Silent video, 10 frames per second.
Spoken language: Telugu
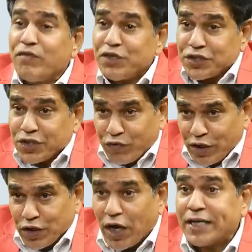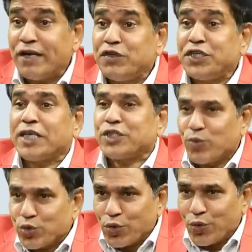డెఫిషియన్సీ ఫిల్ ఆ డెఫిషి అసలు
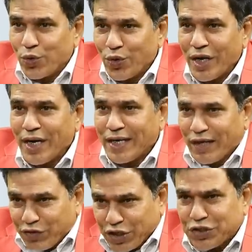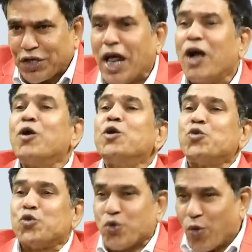ముందు డెఫిషియన్సీ రాకుండా
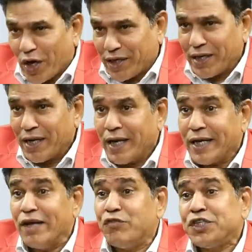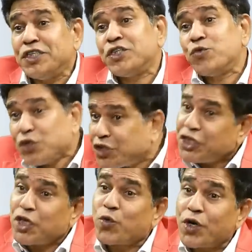చూసుకోవాలి డెఫిషియన్సీ
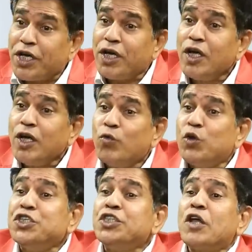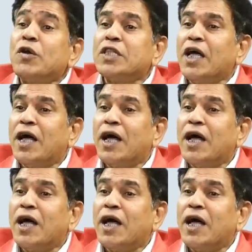వచ్చింది అనుకోండి వచ్చిన తర్వాత